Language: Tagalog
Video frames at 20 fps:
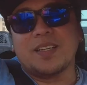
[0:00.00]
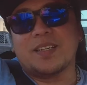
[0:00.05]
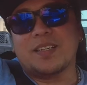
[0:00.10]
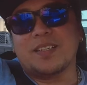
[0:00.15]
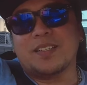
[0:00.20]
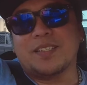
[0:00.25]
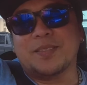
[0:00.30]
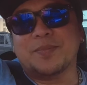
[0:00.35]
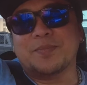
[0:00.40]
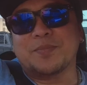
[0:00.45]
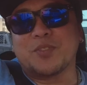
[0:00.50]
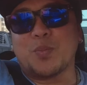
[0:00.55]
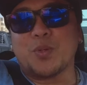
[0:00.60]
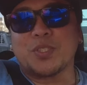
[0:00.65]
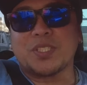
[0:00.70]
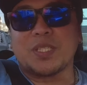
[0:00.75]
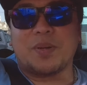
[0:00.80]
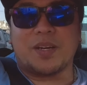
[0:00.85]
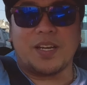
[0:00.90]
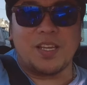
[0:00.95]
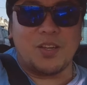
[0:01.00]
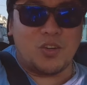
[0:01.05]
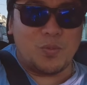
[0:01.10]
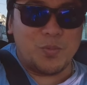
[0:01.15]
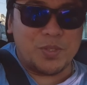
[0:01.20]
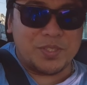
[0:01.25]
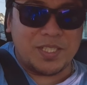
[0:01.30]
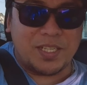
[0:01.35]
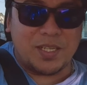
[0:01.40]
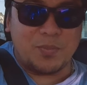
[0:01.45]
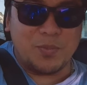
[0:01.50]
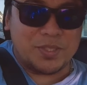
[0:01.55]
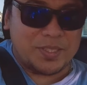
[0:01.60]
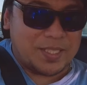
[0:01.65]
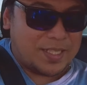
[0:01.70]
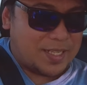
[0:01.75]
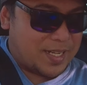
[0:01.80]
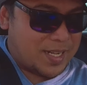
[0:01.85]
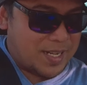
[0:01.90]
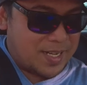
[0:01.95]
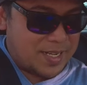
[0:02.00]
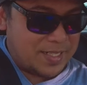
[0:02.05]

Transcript: um, kumusta ba kayo? Kumusta? Kumusta?